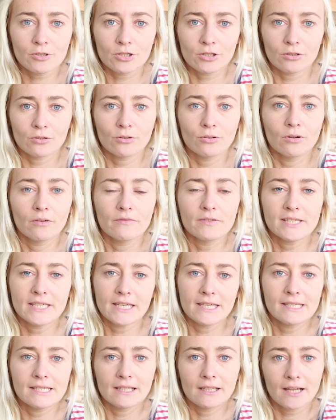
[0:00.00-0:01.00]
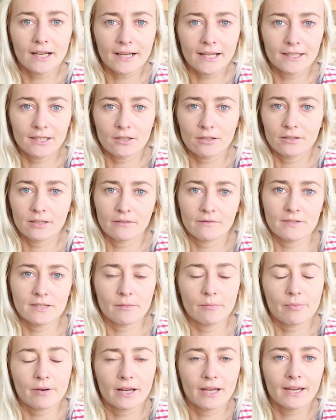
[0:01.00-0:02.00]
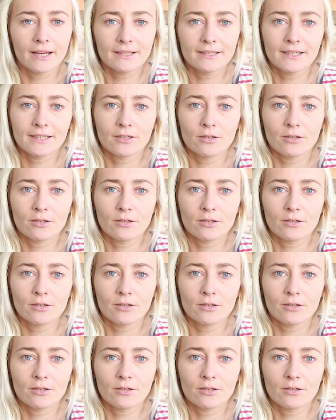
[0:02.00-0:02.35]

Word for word: что все дела, которые там, все проекты,